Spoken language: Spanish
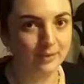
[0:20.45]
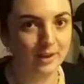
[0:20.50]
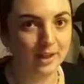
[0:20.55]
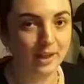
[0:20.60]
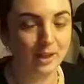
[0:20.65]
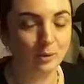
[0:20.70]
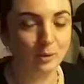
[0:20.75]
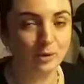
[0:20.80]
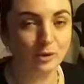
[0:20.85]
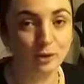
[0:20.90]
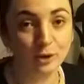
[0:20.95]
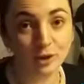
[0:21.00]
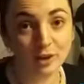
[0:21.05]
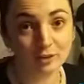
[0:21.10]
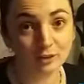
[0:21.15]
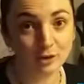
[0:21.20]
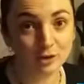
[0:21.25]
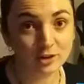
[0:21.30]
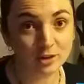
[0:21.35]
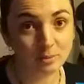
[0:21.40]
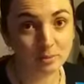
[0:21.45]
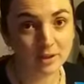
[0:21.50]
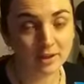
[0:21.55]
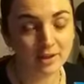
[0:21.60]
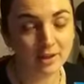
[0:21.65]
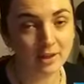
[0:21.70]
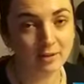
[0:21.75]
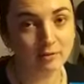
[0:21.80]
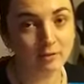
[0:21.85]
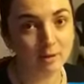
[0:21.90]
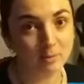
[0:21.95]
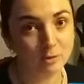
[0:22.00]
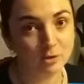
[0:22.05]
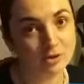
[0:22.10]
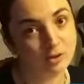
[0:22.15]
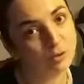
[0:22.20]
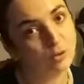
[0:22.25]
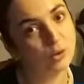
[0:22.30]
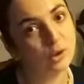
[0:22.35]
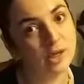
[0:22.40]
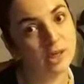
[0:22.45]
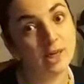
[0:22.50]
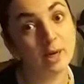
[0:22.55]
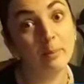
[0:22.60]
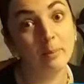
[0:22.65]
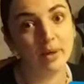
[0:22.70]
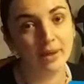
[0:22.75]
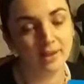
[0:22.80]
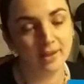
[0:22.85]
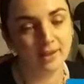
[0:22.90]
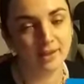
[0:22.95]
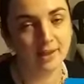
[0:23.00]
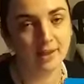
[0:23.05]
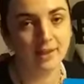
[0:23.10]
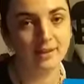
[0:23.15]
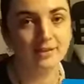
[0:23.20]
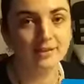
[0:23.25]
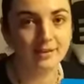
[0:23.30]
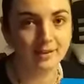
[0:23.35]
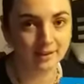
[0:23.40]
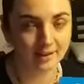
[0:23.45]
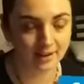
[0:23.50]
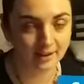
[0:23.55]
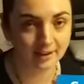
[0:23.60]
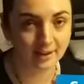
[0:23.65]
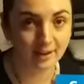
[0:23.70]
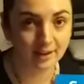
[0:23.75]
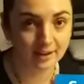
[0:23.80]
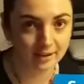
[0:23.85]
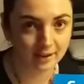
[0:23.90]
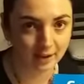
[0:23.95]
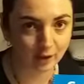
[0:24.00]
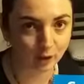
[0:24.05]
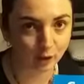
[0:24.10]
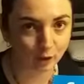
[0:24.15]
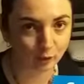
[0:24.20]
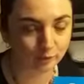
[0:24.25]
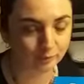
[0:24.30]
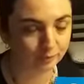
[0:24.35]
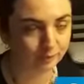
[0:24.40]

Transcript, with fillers: En nuestro libro Semilla vamos a buscar la página 75.